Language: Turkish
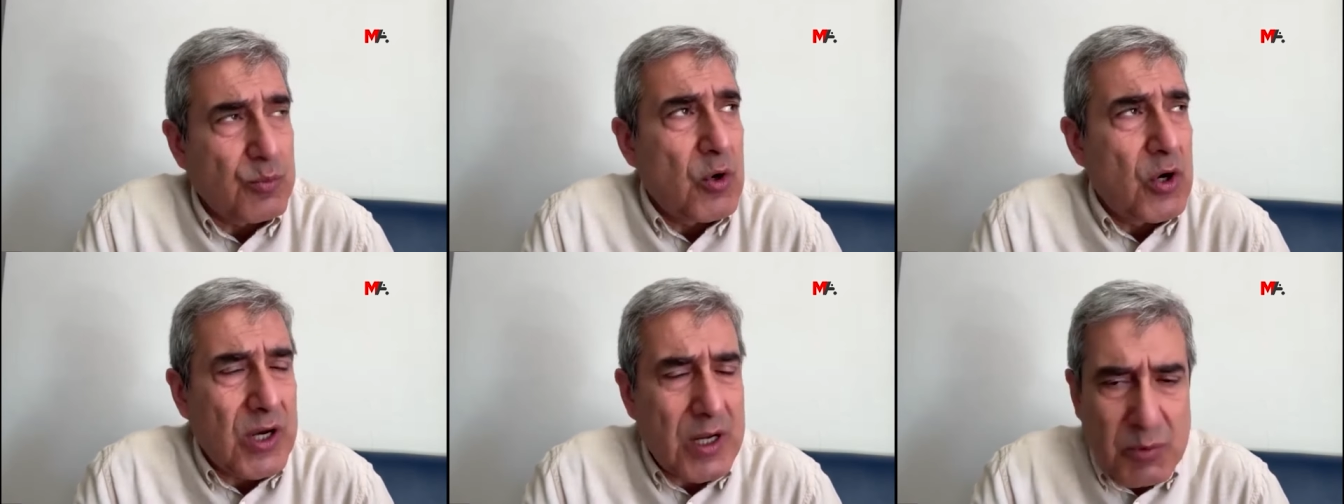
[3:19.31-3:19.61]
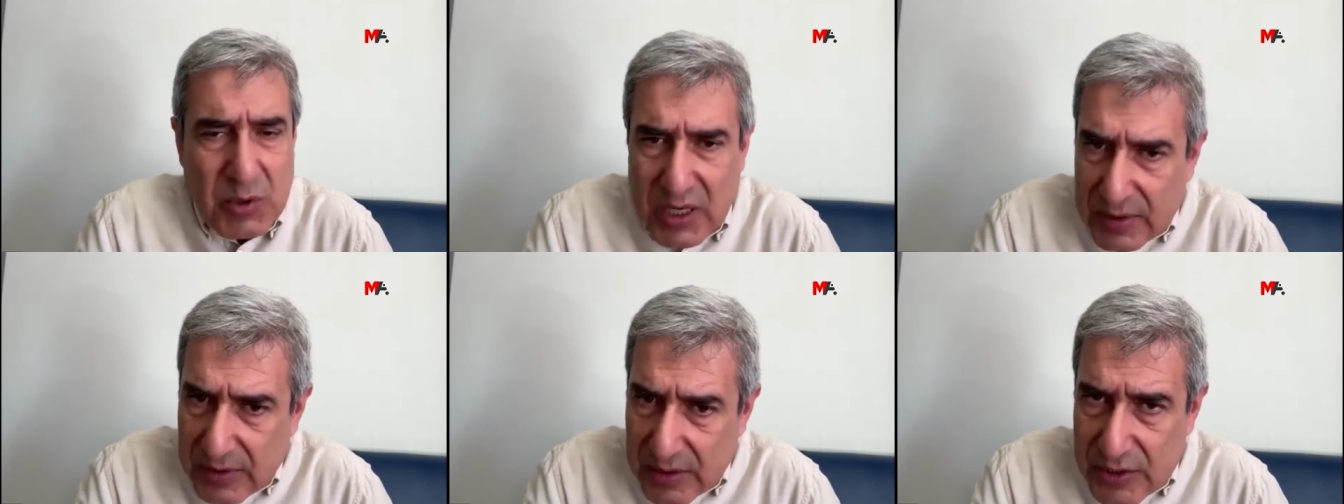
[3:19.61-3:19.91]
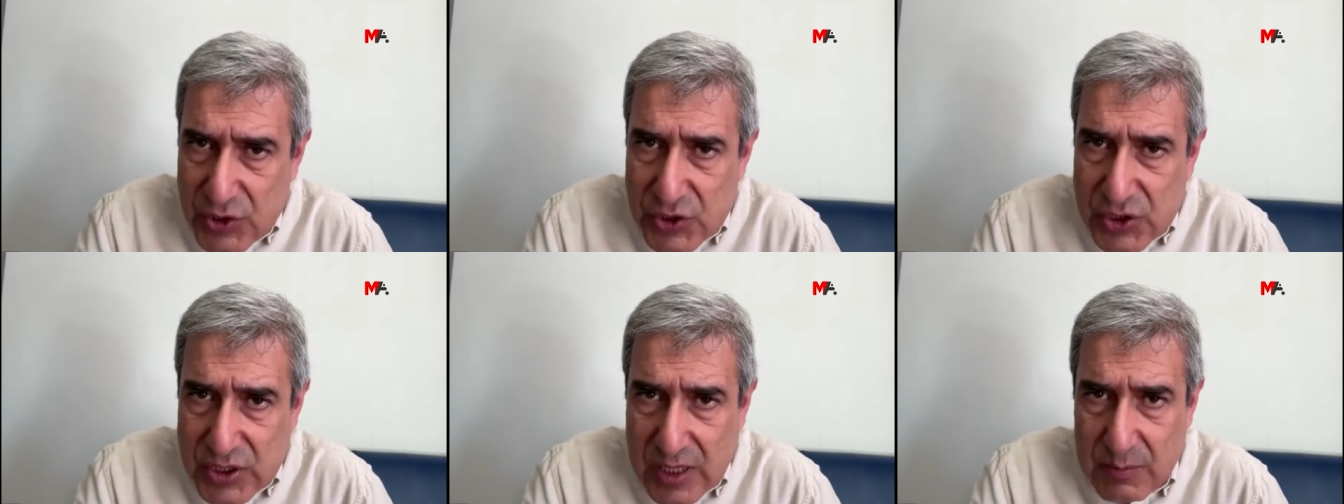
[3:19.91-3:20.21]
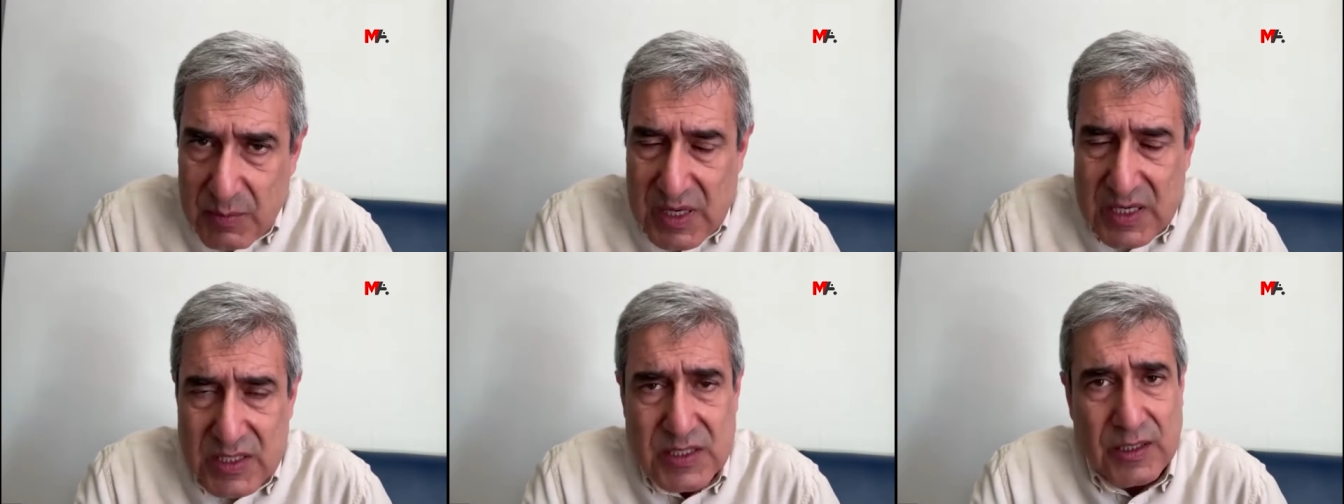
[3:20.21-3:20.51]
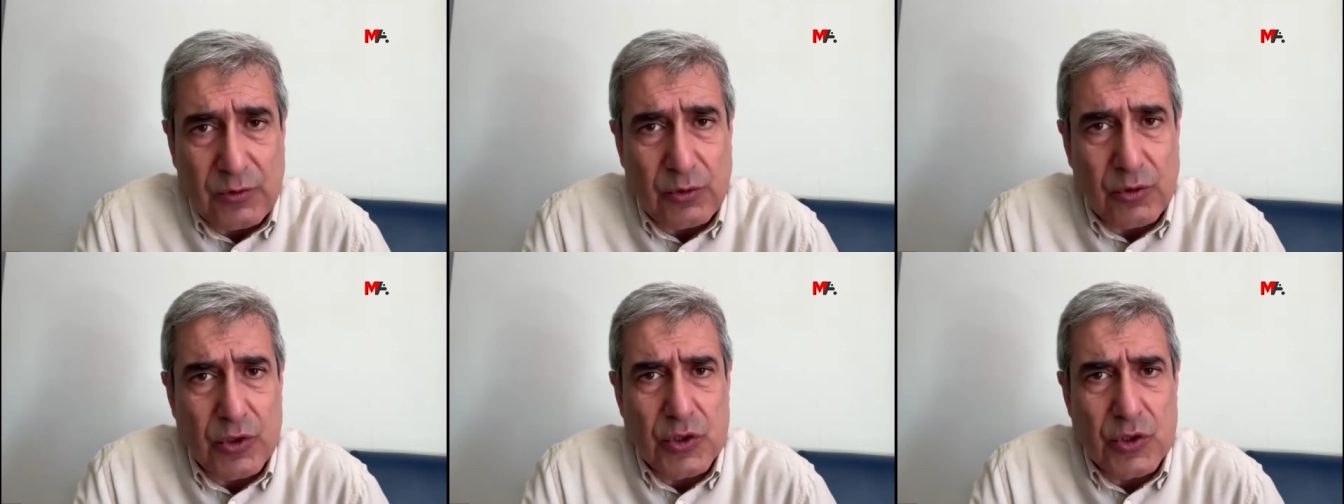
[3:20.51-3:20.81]
Böyle bir anlayıştan
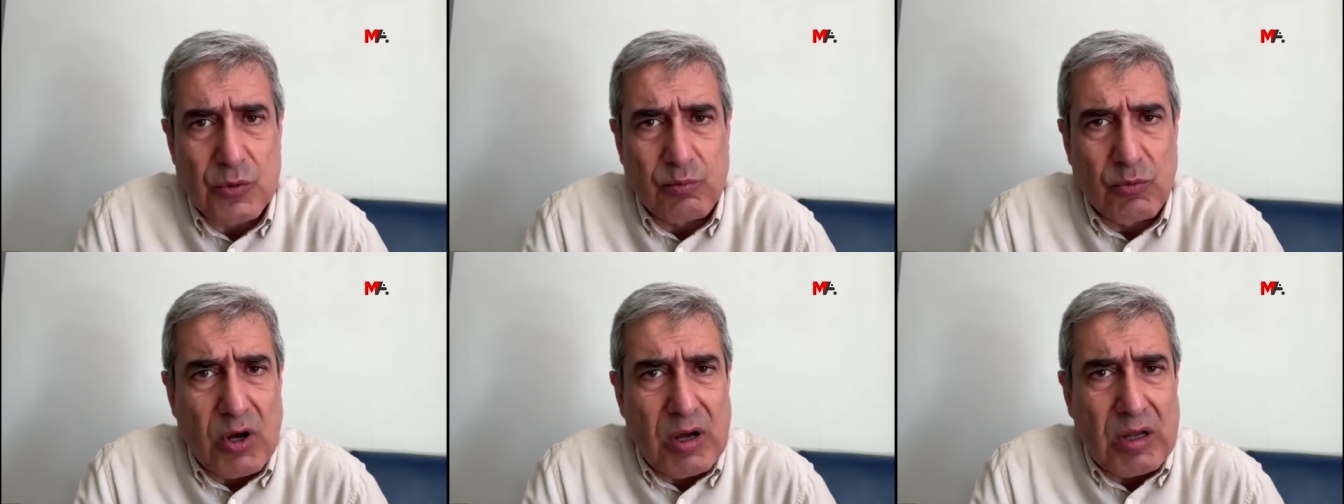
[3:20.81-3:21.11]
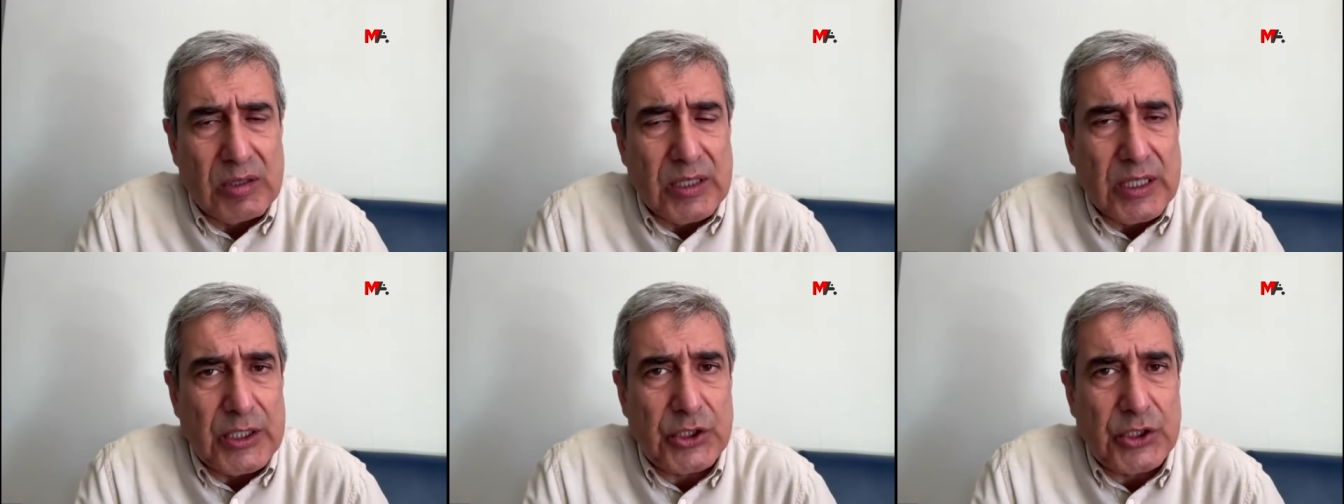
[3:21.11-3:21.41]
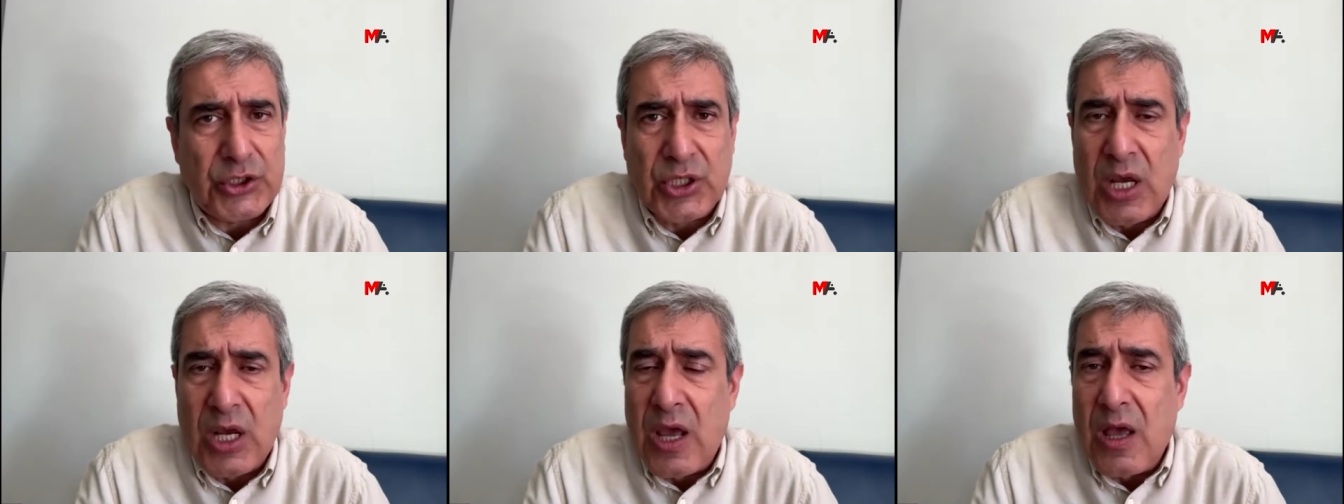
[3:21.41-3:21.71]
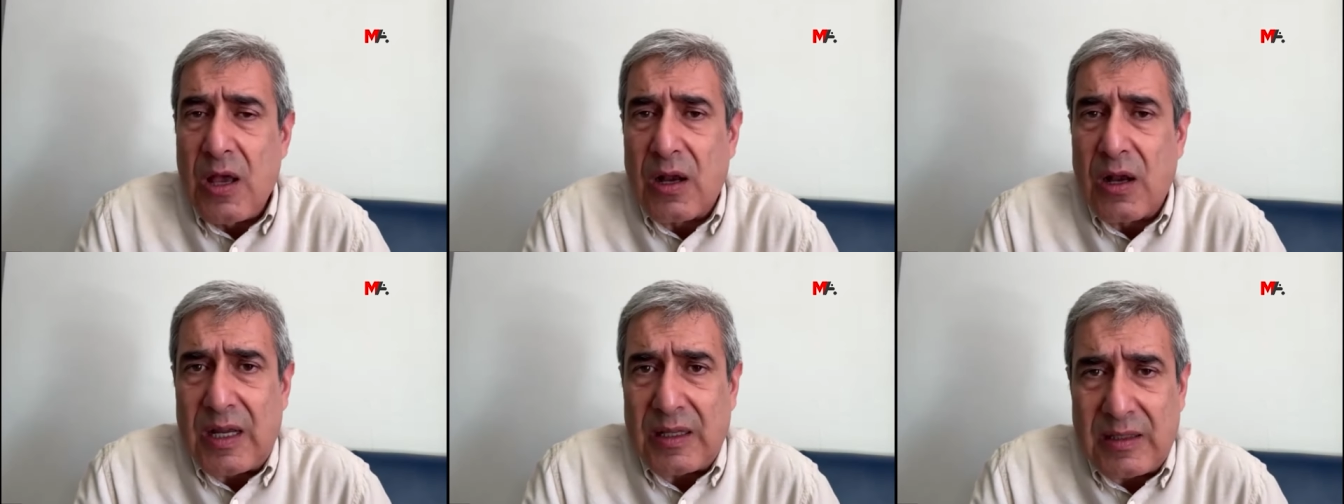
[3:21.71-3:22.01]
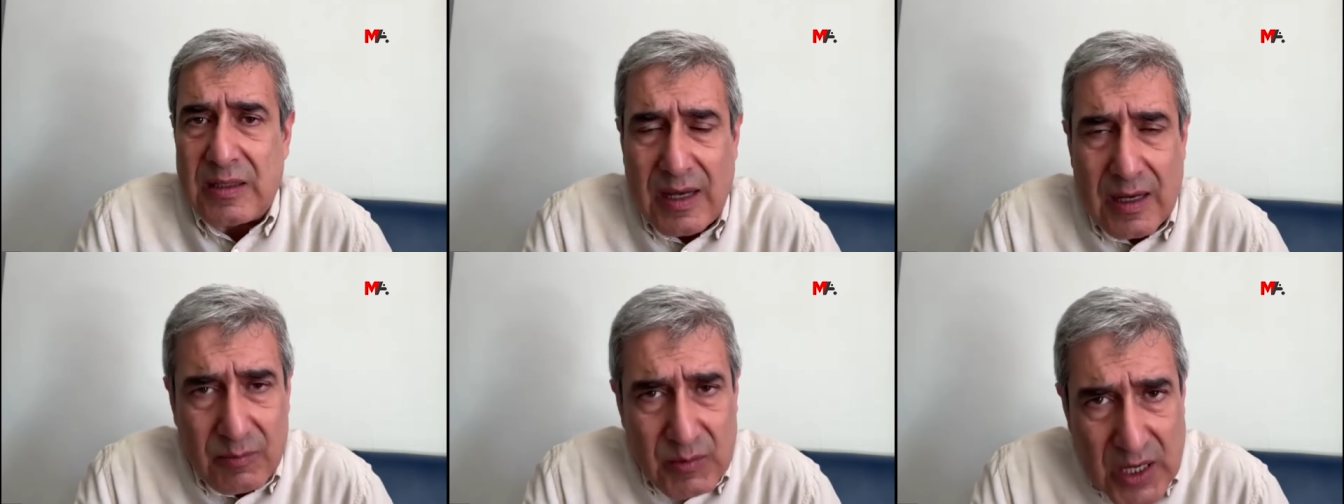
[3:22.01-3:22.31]
bahsediyoruz. Bu anlayış
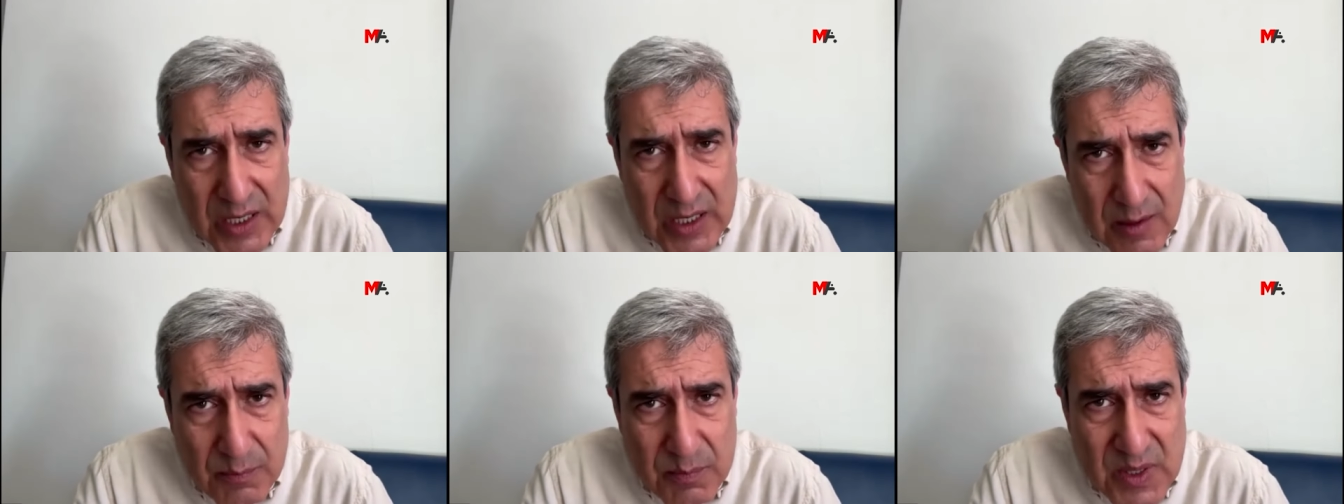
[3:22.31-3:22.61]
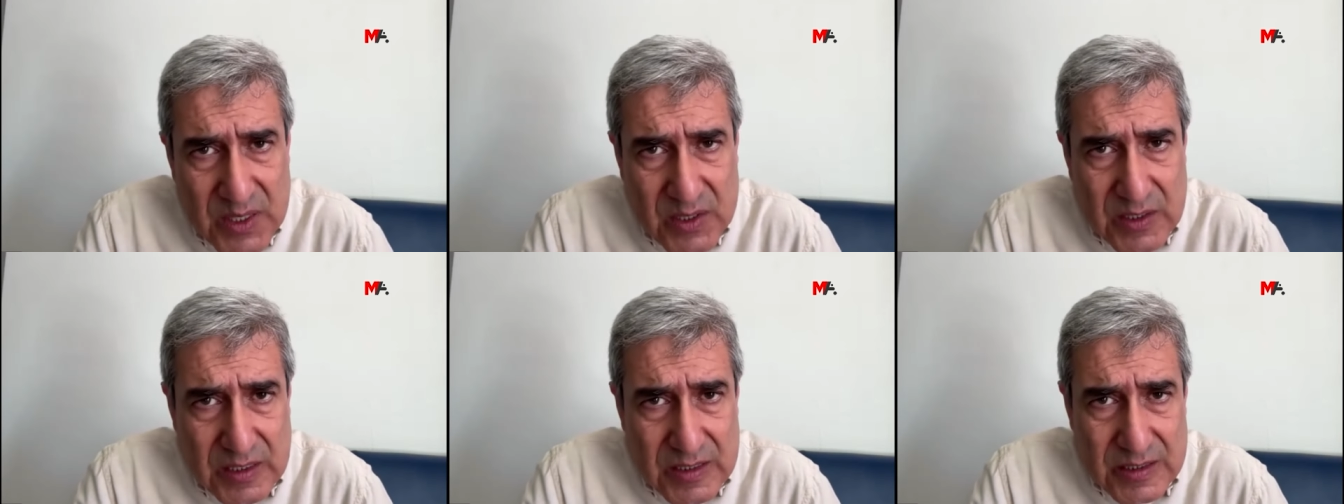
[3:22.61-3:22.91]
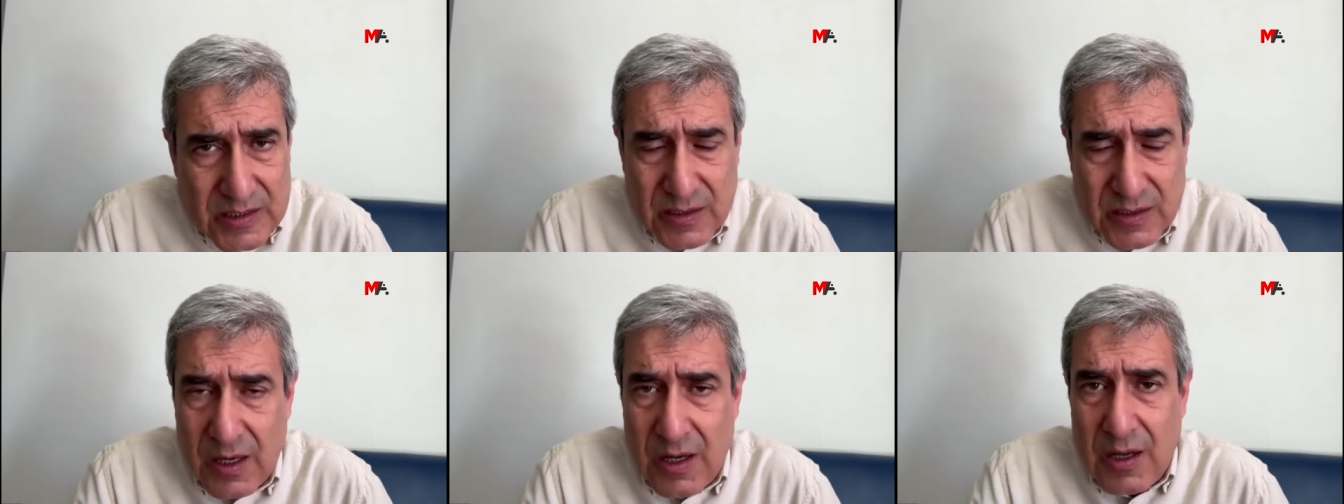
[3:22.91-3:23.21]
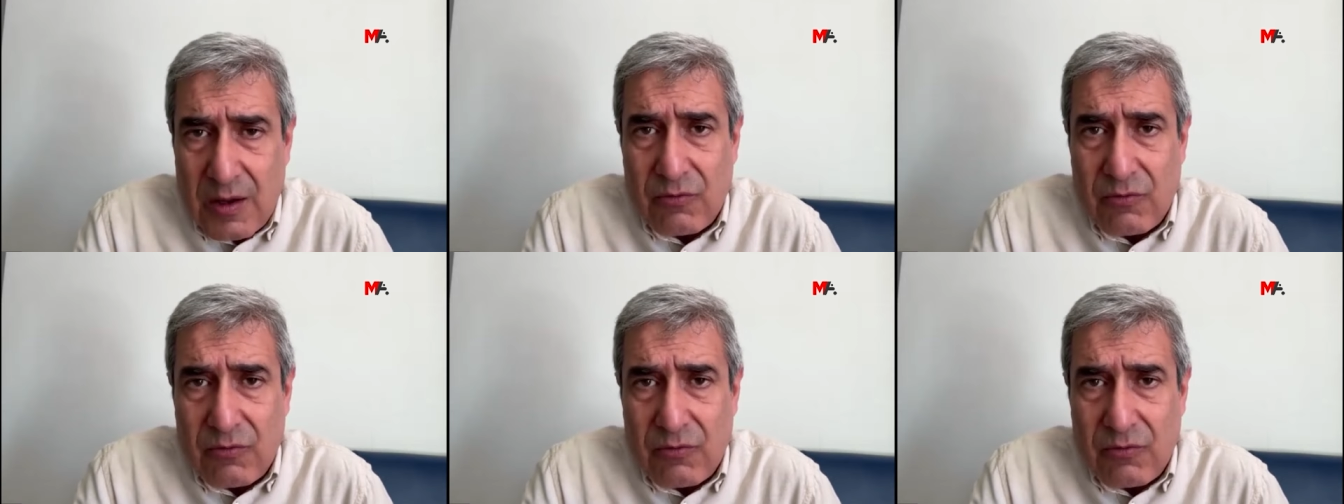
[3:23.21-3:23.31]
katliamlar yapmaktadır